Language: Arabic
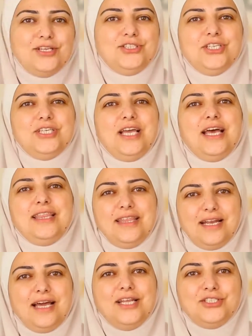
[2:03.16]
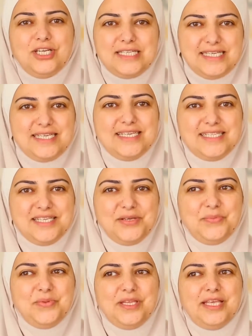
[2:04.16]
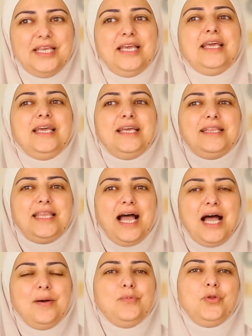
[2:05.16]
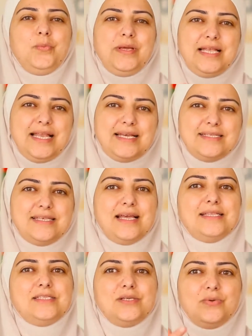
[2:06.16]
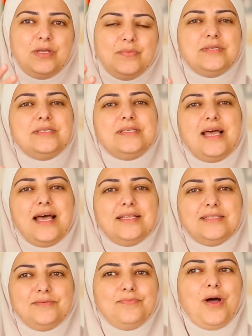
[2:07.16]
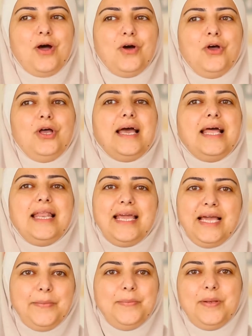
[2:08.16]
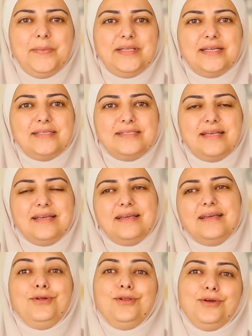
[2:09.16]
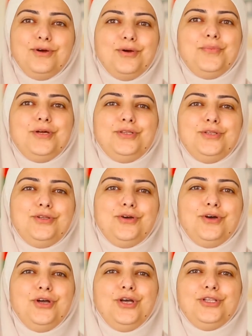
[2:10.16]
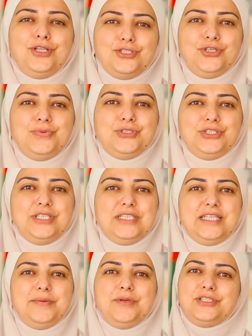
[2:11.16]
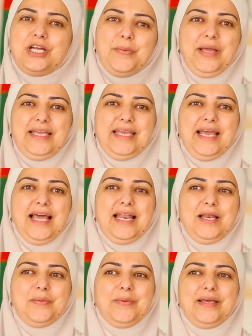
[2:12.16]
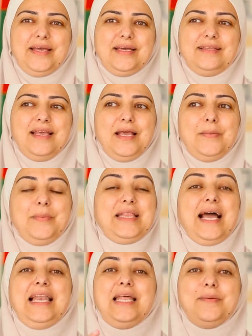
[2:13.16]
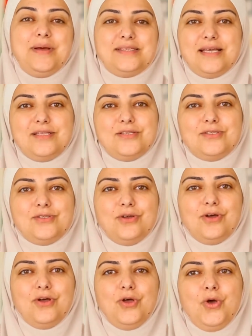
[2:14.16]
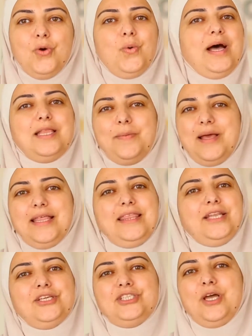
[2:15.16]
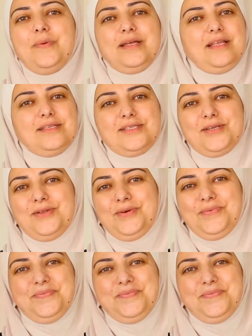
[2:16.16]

إشي أثر على شخصية ابني التعامل بين الأساتذة والمسات معه خلاه يحب المدرسة كل يوم عنده تجربة جديدة برجع بحكيها للبيت متعلق بأساتذته وهذا بأثر إيجابي على تحصيله